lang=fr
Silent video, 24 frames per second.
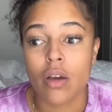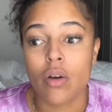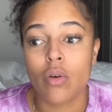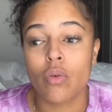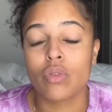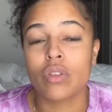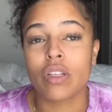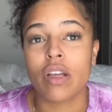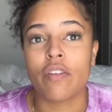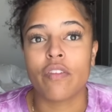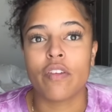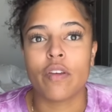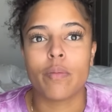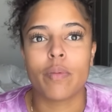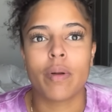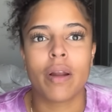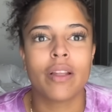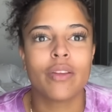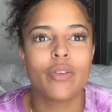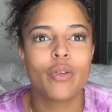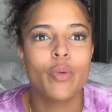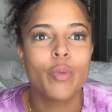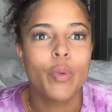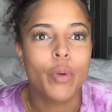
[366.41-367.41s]
On a fait
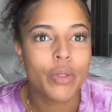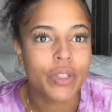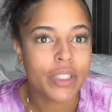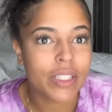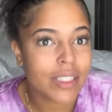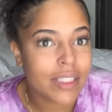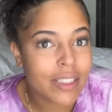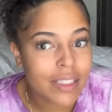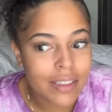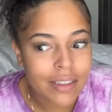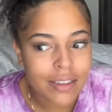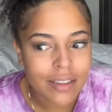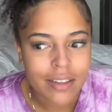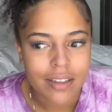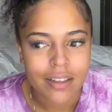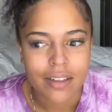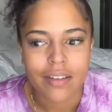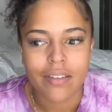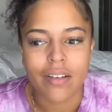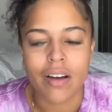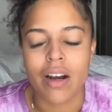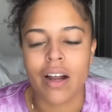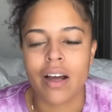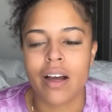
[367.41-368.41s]
plein de petits,
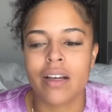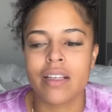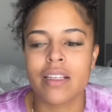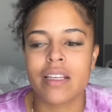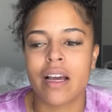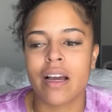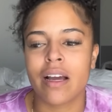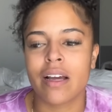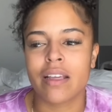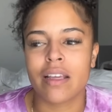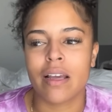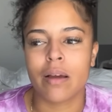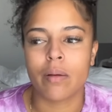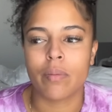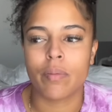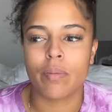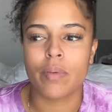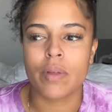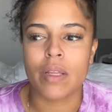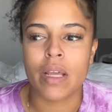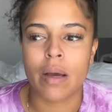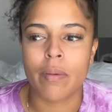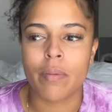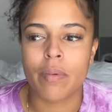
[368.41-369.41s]
voilà, il y a, y, a,
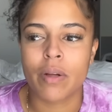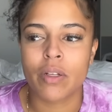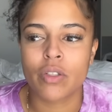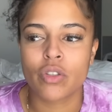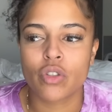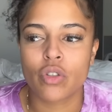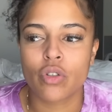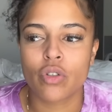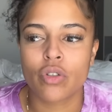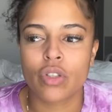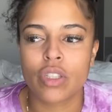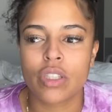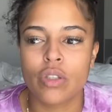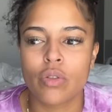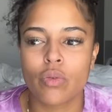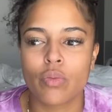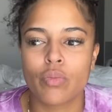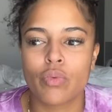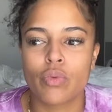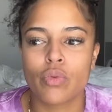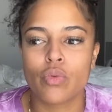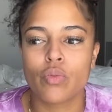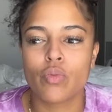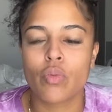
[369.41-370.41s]
y a, plein de gens qui ont
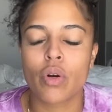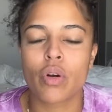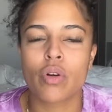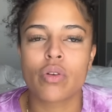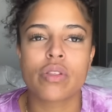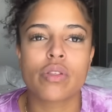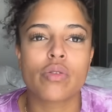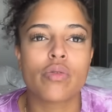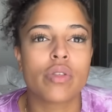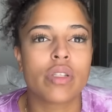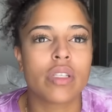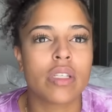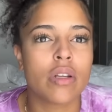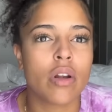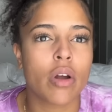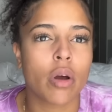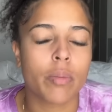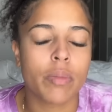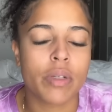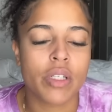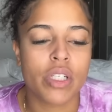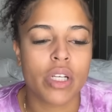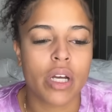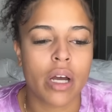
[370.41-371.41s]
plus ou moins lancé aussi leurs
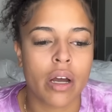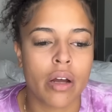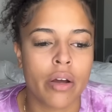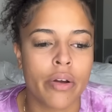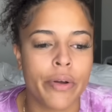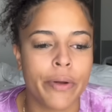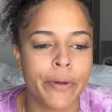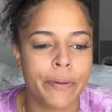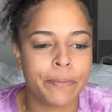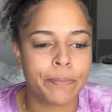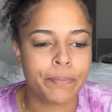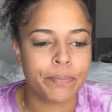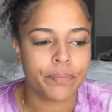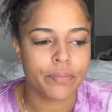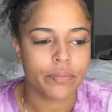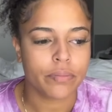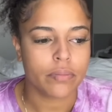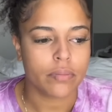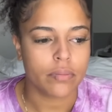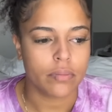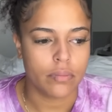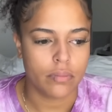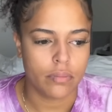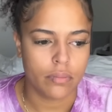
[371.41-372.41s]
médias euh,
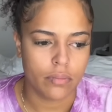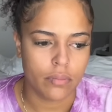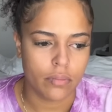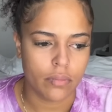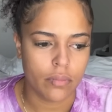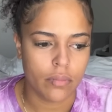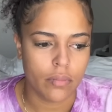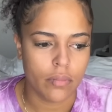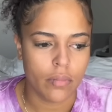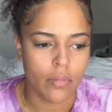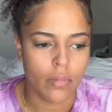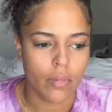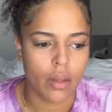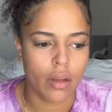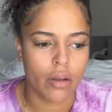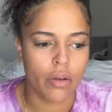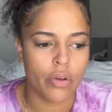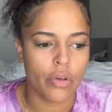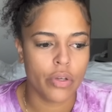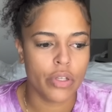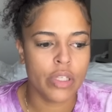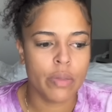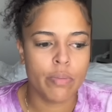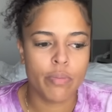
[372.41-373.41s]

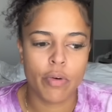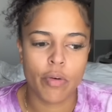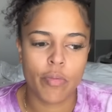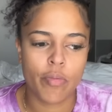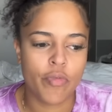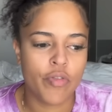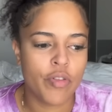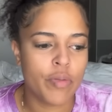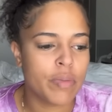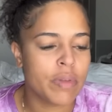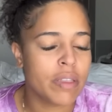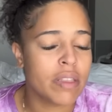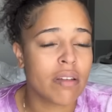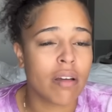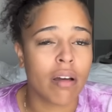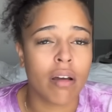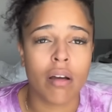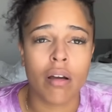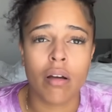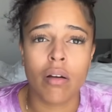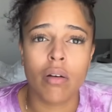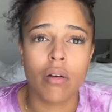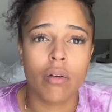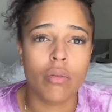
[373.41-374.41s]
euh, hip-hop
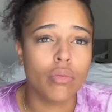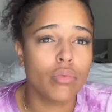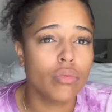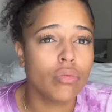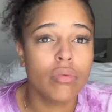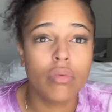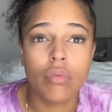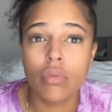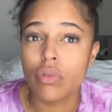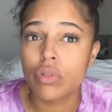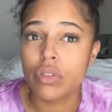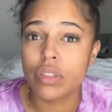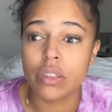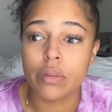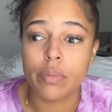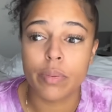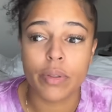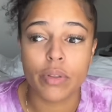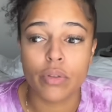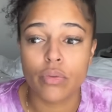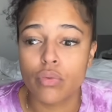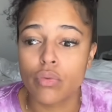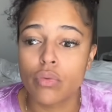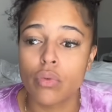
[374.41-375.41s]
féminin ou gossip
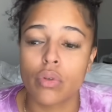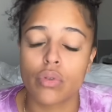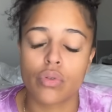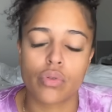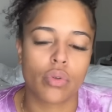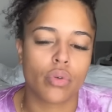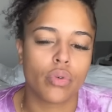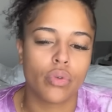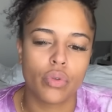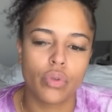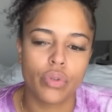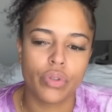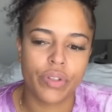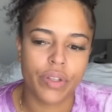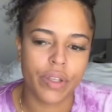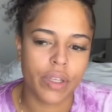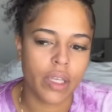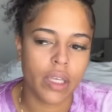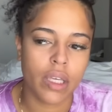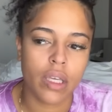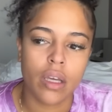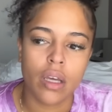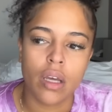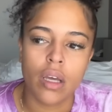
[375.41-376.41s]
et tout euh, sur le
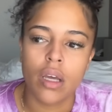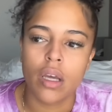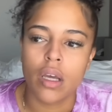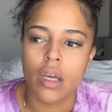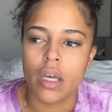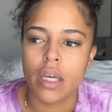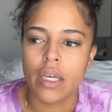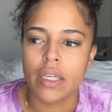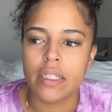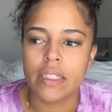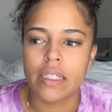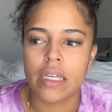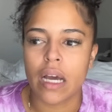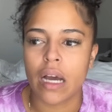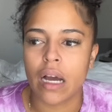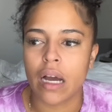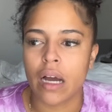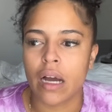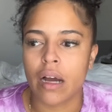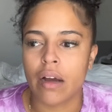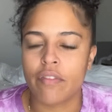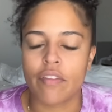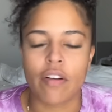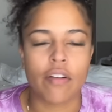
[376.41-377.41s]
côté. Il y
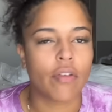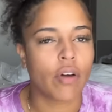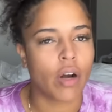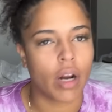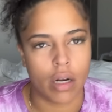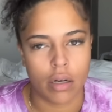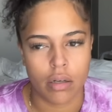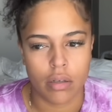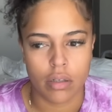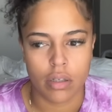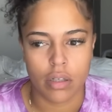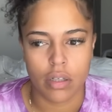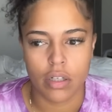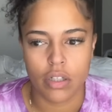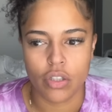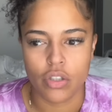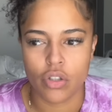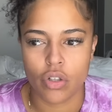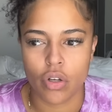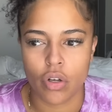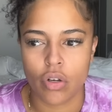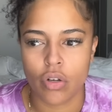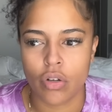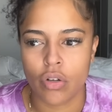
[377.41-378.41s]
a... Enfin voilà,
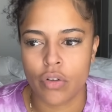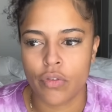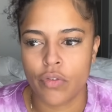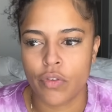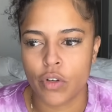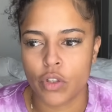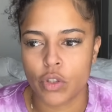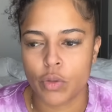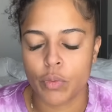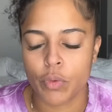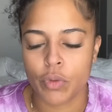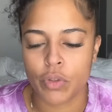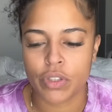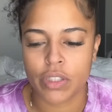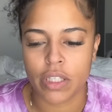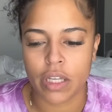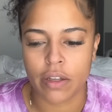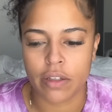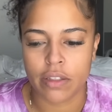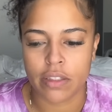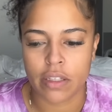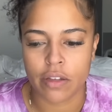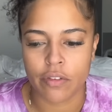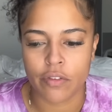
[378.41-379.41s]
genre franchement,
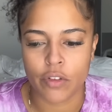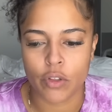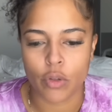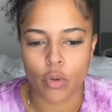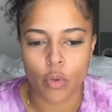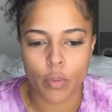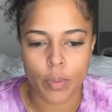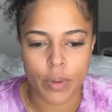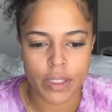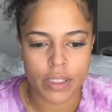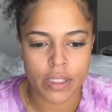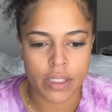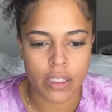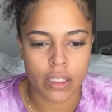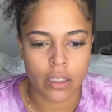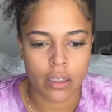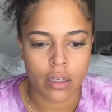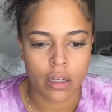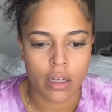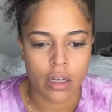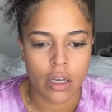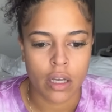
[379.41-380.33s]
ça, ça fait trop plaisir.